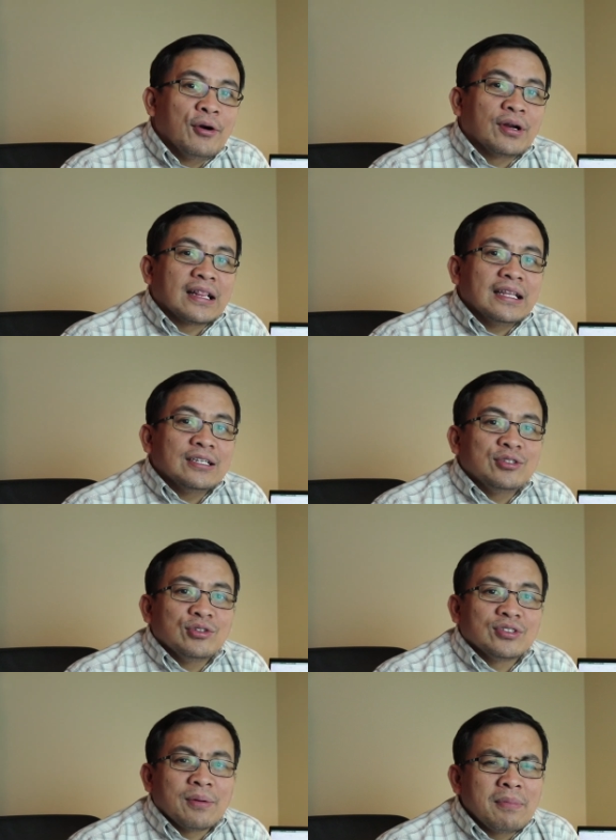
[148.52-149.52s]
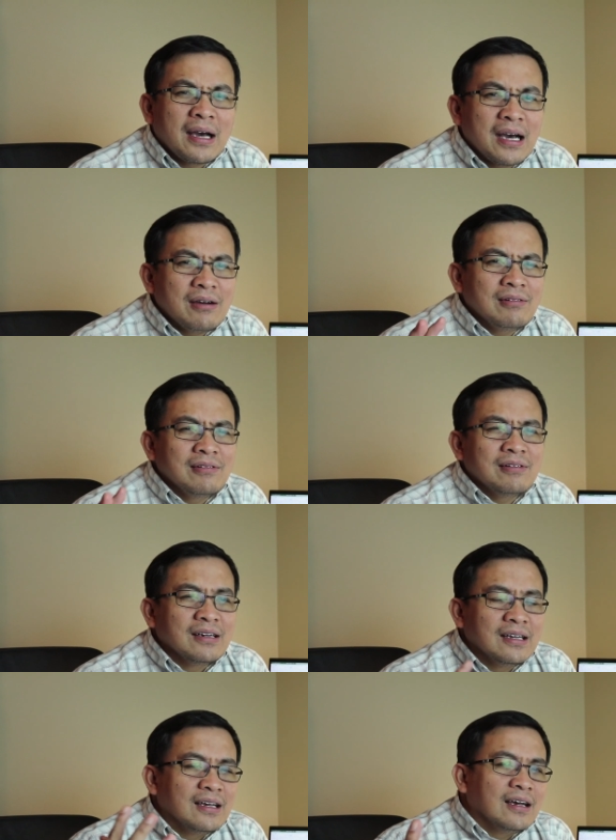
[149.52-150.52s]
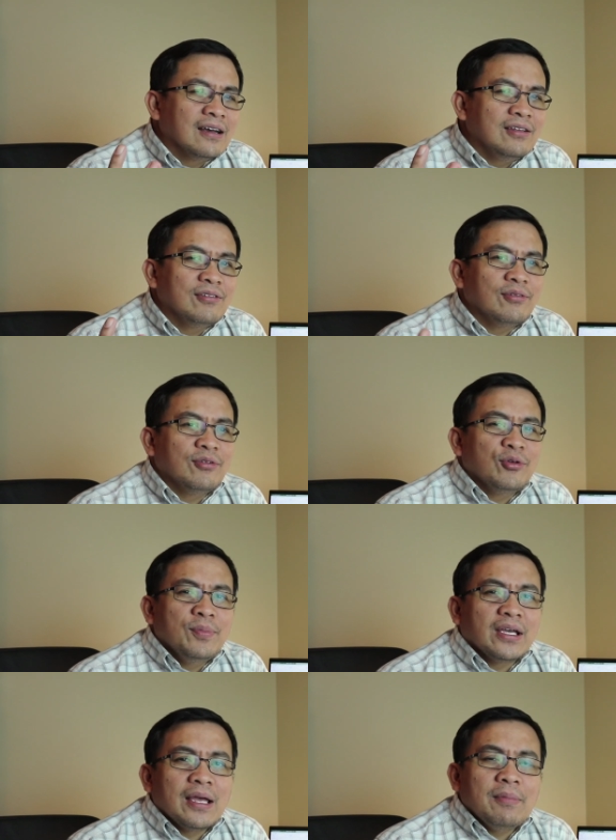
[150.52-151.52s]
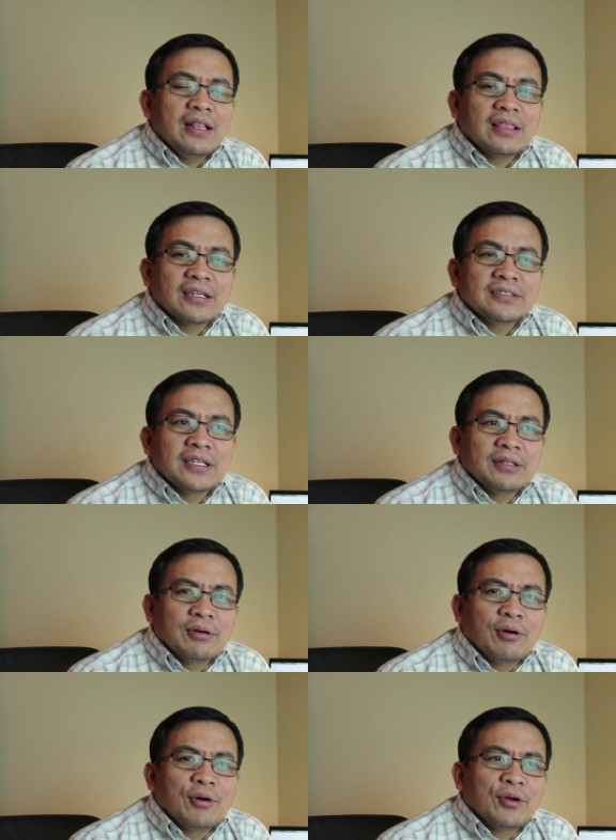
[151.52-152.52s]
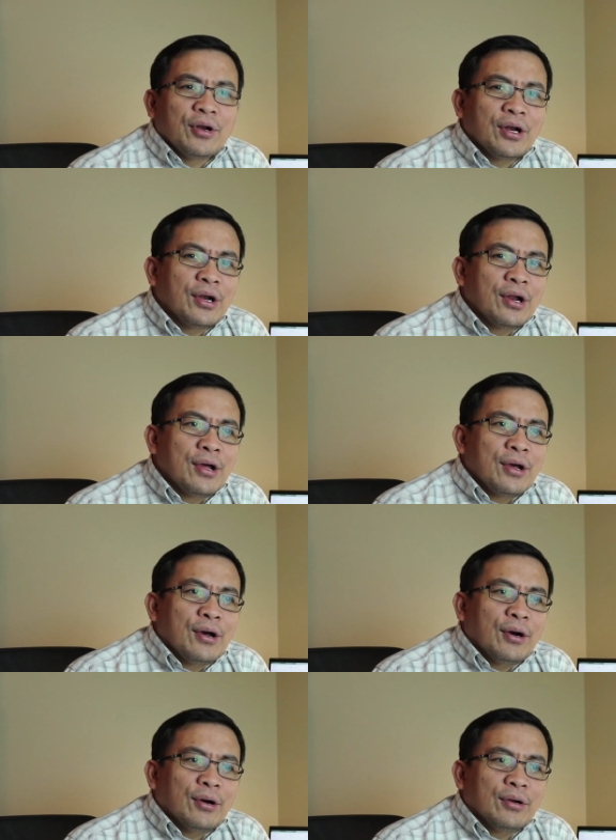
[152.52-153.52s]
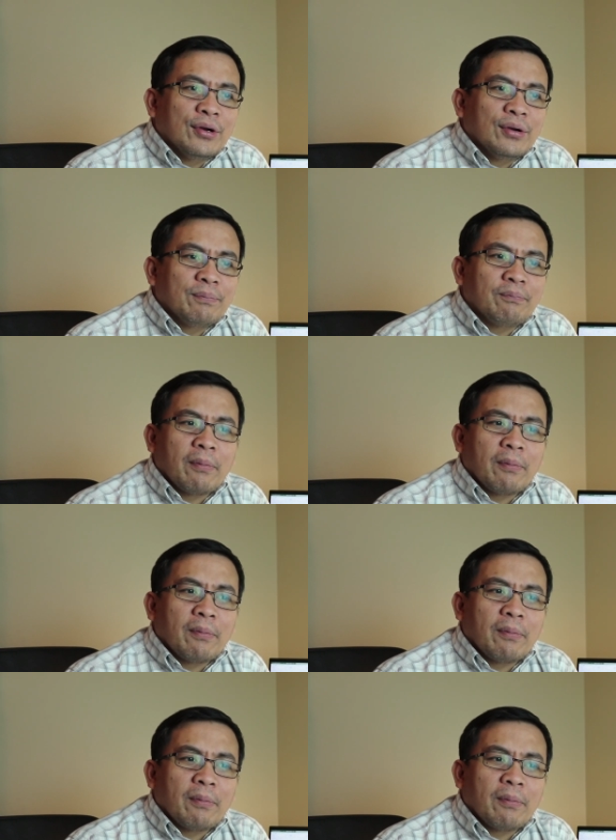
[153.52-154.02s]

or at least you somehow you you became interested on on